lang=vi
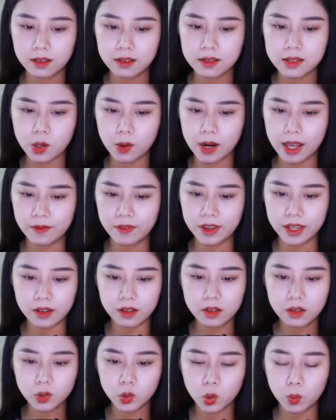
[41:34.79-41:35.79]
Sao lại về
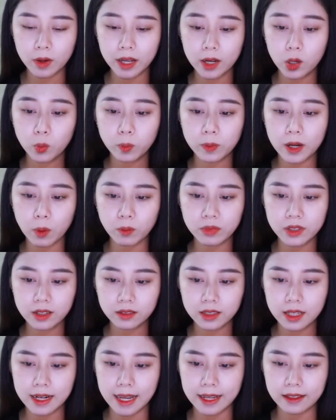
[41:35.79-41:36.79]
nước đúng cái lúc nóng
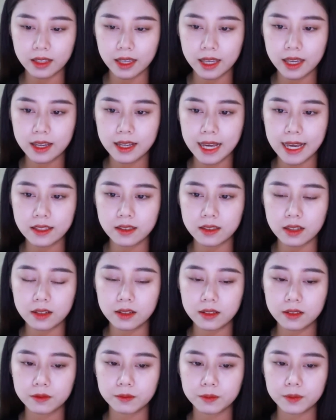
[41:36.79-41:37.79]
nhất thế này thế gái
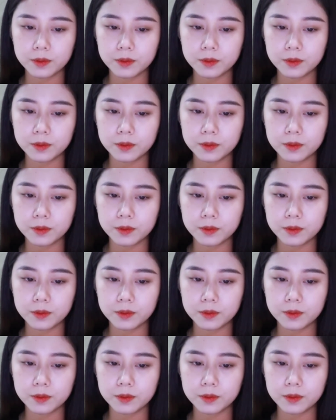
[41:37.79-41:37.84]
xinh